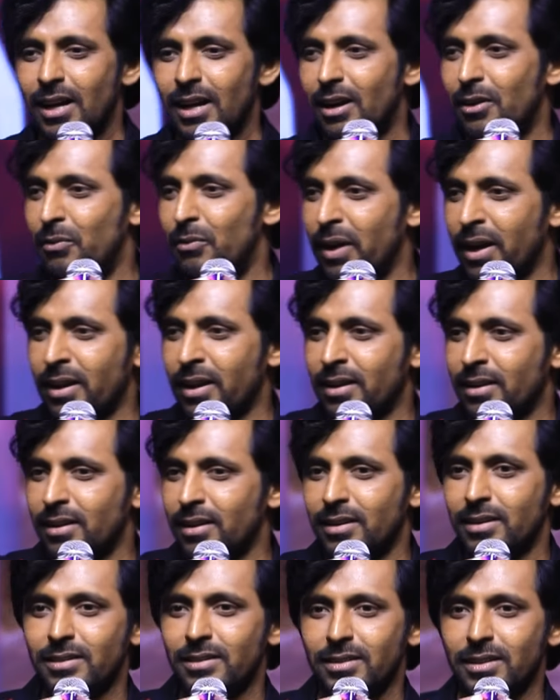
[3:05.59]
వేణన్న
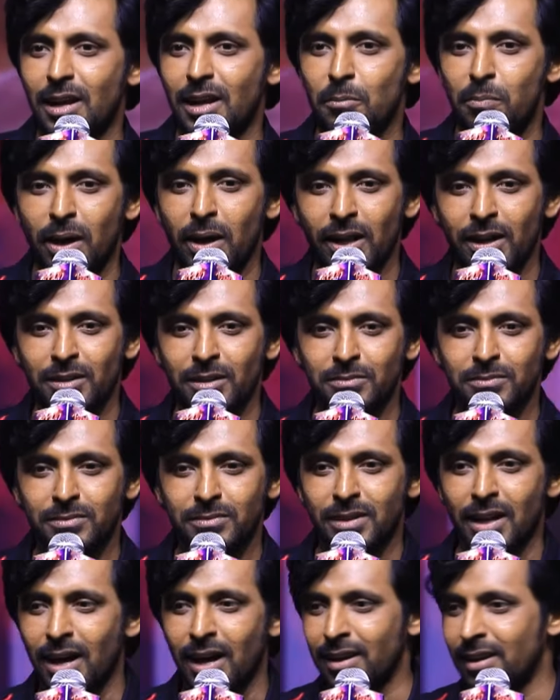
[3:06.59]
నా బలగం
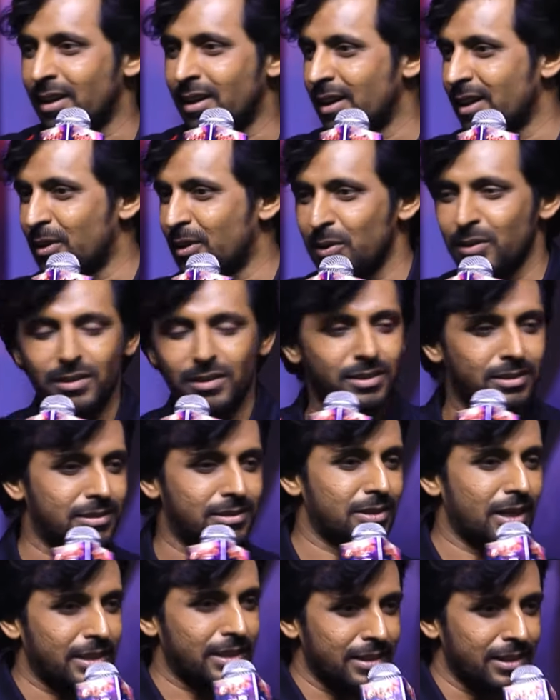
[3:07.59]
నా అన్న ఐ
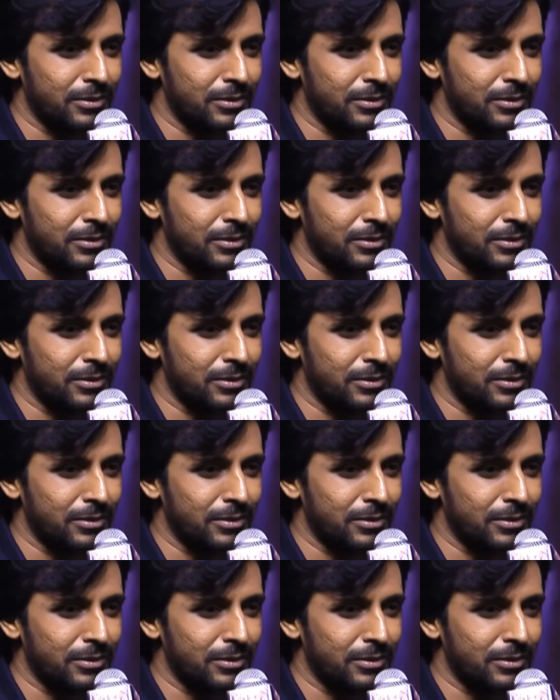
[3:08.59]
థింక్ uh, uh,